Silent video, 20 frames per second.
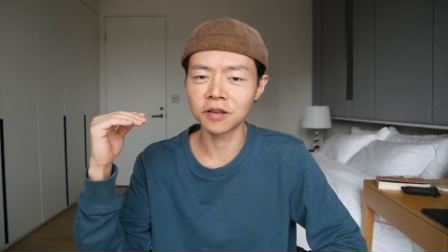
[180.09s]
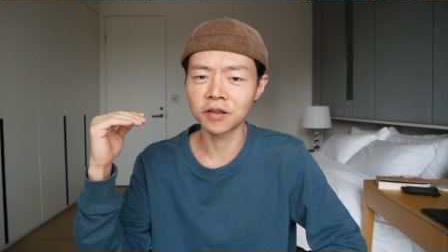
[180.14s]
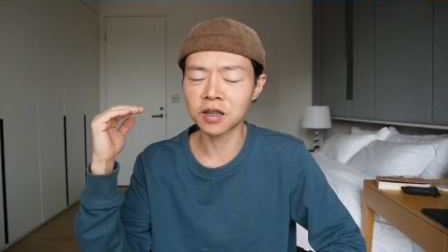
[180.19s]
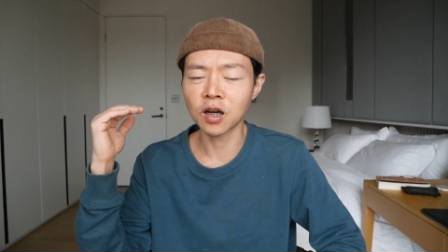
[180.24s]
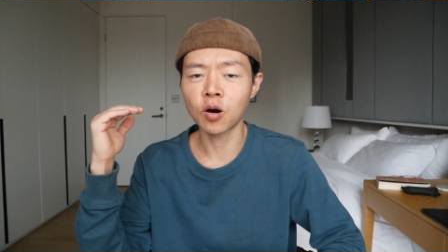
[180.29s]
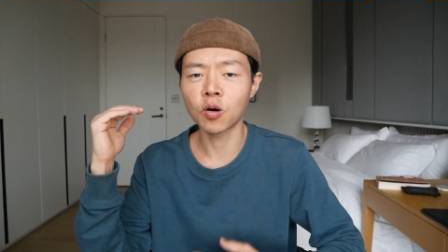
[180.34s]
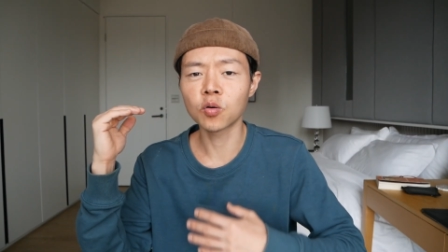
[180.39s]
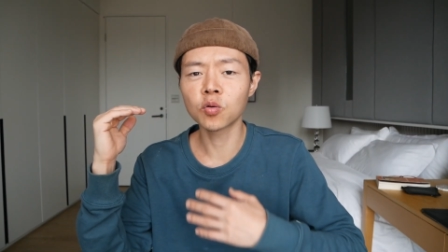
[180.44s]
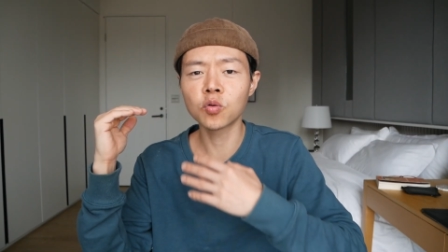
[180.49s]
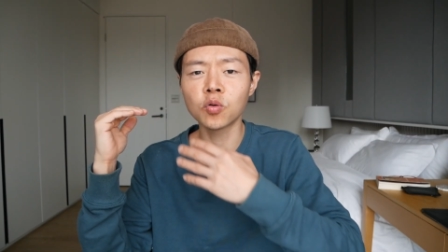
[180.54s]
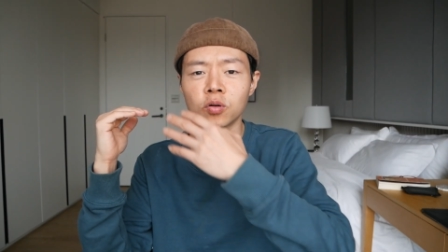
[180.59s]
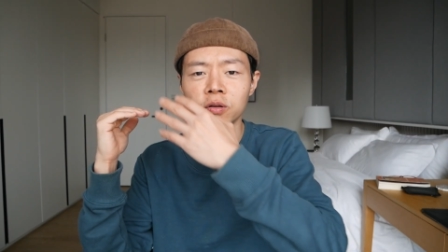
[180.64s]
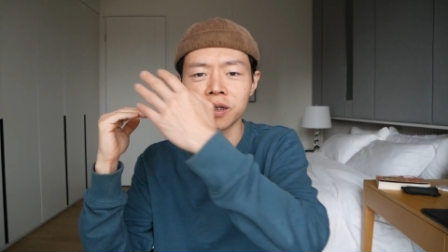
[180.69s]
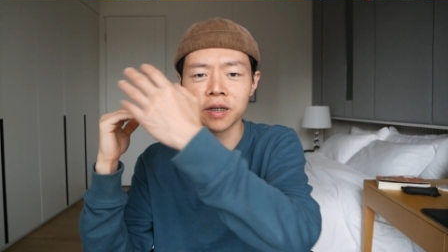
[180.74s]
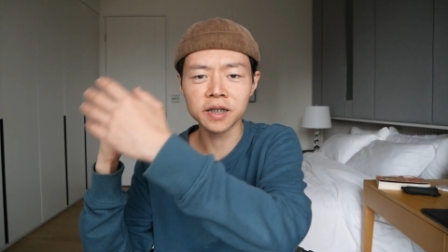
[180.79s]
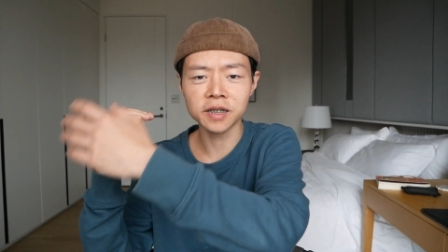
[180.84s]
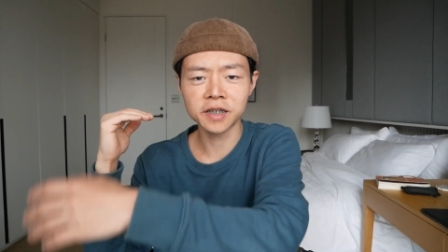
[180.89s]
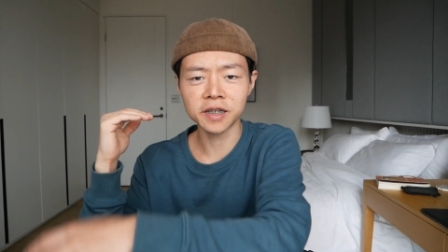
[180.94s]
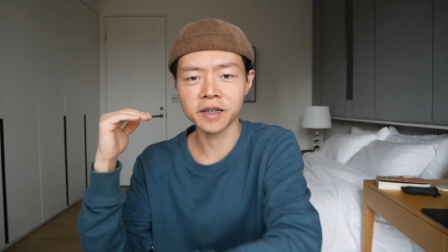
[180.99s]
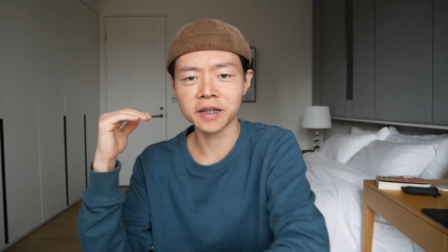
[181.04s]
超过那
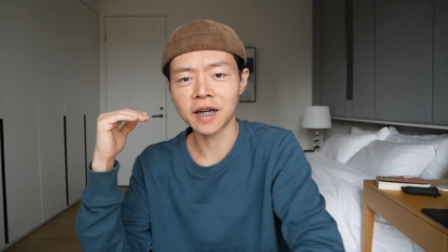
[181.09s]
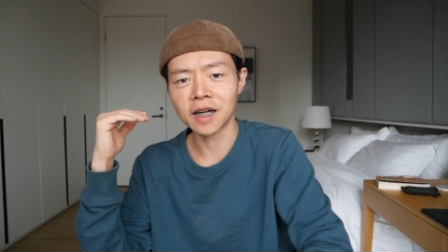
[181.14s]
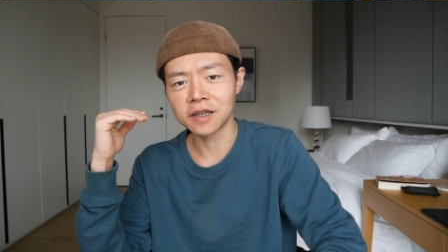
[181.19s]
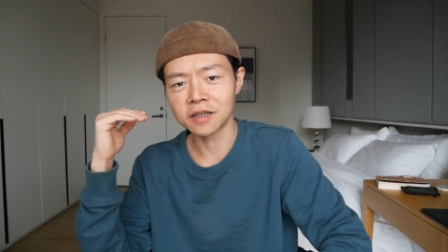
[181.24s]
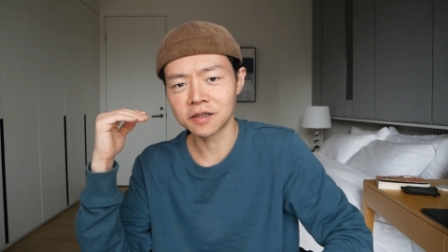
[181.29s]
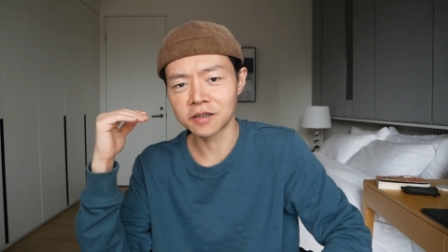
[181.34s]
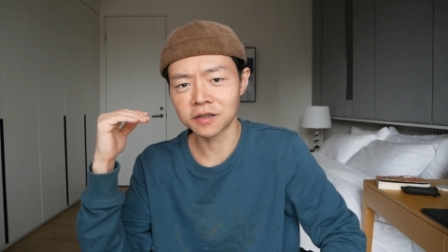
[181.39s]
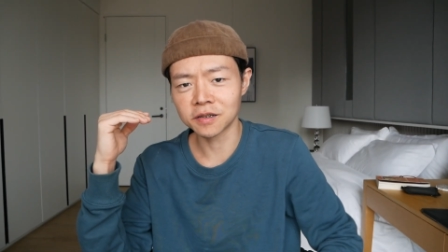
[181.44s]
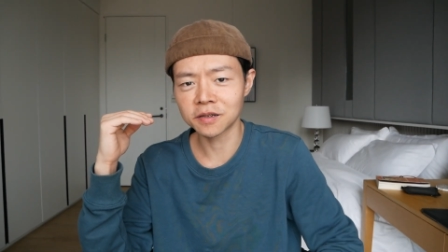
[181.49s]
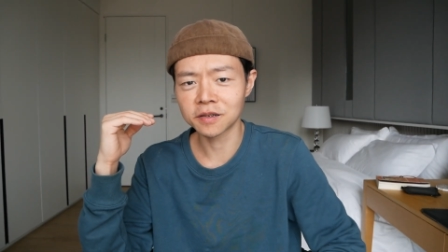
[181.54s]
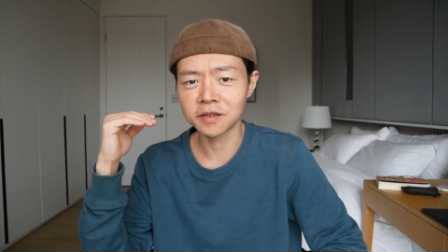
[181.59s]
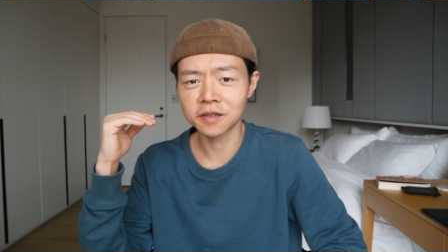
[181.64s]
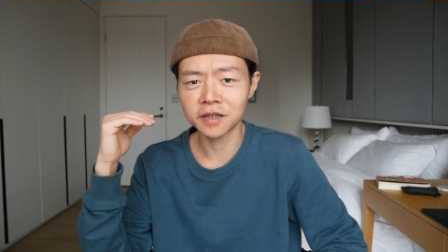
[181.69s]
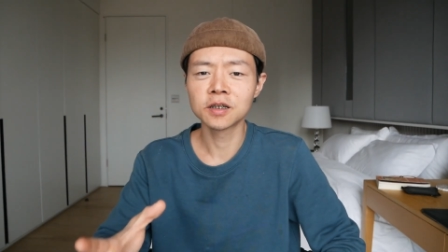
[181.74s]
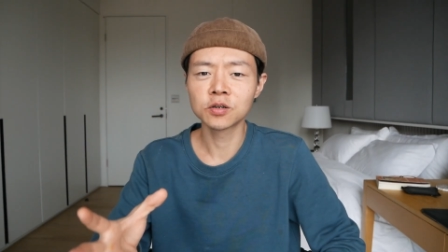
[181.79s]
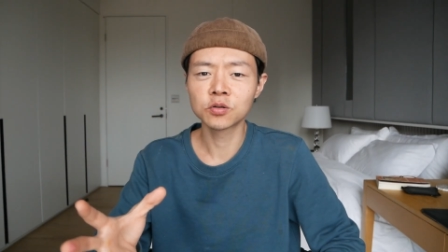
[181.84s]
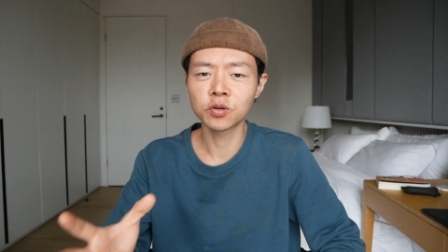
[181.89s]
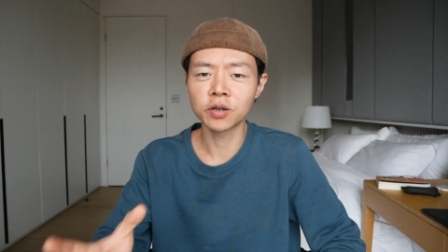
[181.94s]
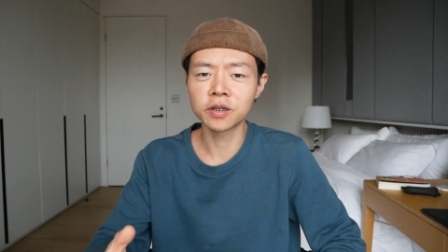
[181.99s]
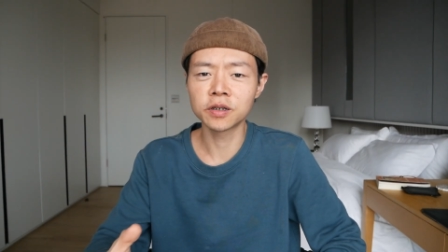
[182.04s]
个戒砍值，
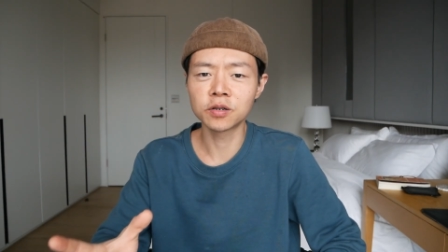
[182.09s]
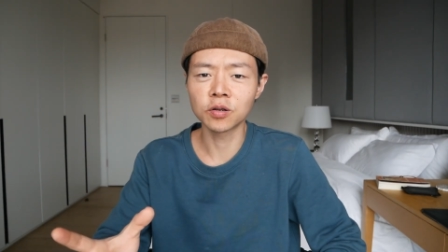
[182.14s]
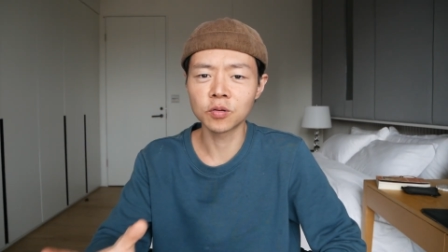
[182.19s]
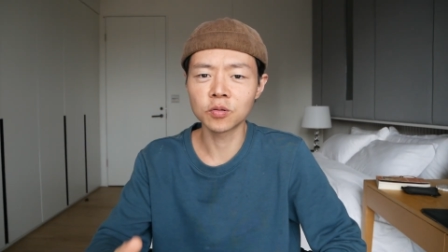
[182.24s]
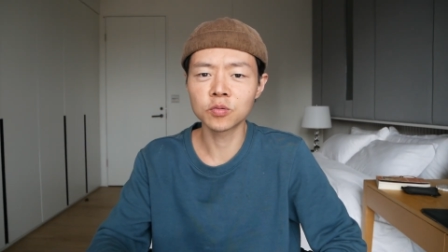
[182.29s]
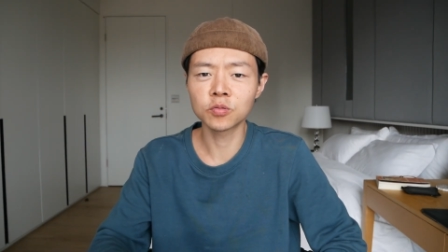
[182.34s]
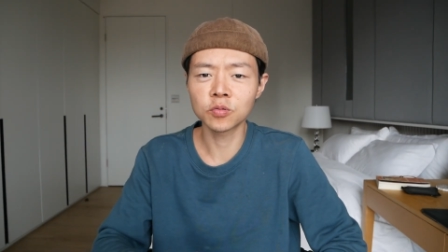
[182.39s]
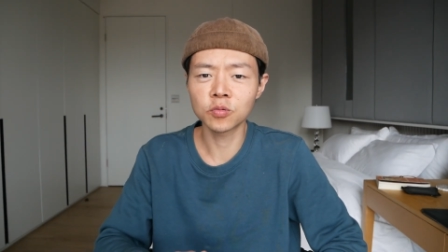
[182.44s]
最终